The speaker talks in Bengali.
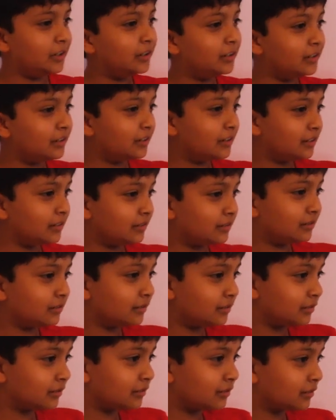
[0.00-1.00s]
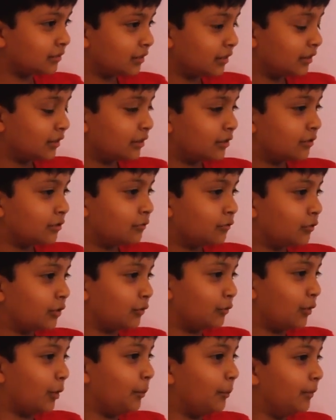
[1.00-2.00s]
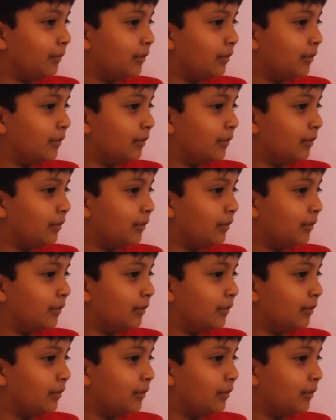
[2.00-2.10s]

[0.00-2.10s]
ছোট্ট দুই শিশু নোরা